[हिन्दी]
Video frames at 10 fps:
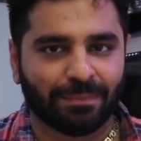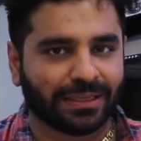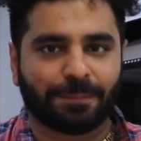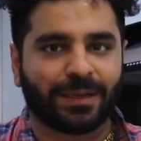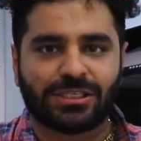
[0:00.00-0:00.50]

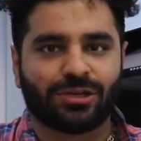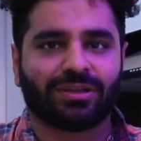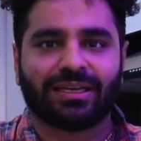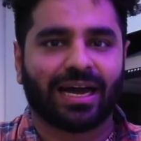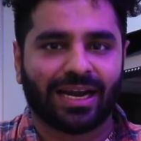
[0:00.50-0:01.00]
मतलब किसी
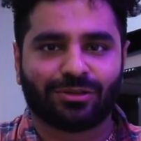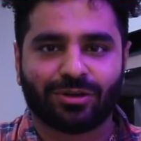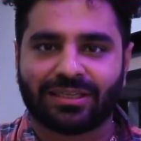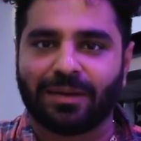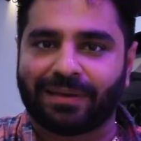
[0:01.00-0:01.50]
को दिखाने की
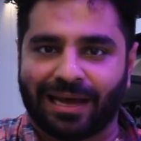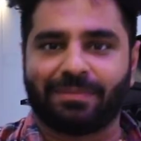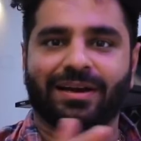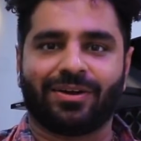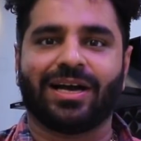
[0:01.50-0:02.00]
जरूरत नहीं क्या
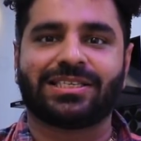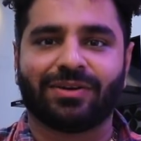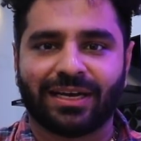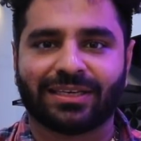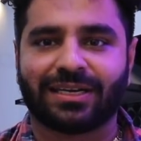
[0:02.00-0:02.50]
बना रहे हो ऐसी
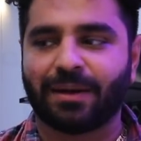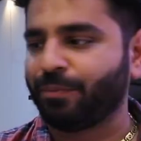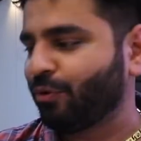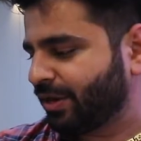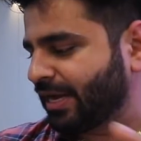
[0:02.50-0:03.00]
वाली किचन है
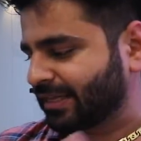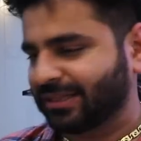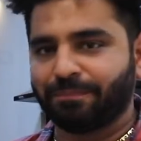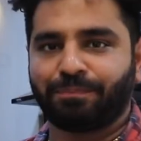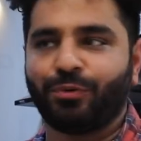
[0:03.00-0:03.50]
पूरी
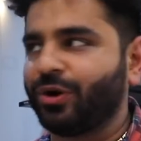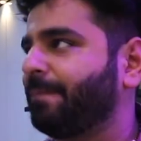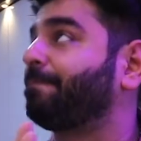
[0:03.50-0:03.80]
एकदम पूरी